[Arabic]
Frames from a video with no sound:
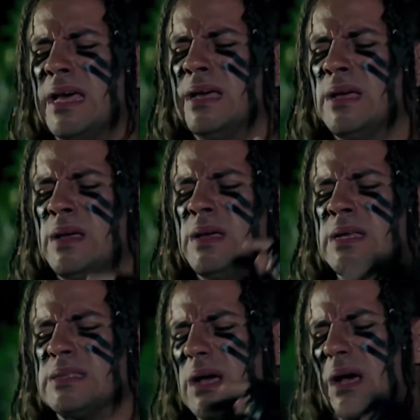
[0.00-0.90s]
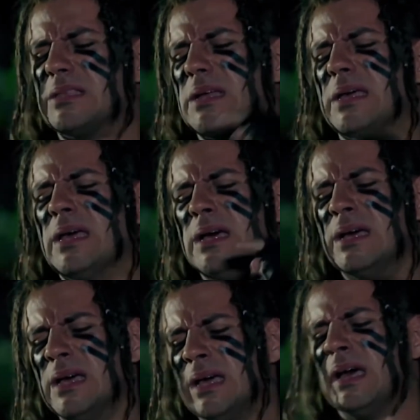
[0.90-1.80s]
لا ده قدري
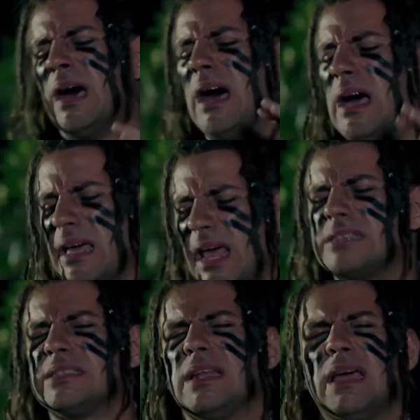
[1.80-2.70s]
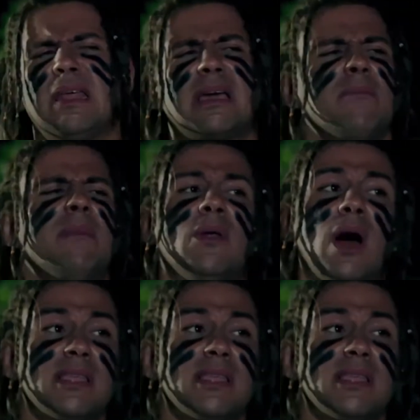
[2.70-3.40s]
انا هستنى هنا كمل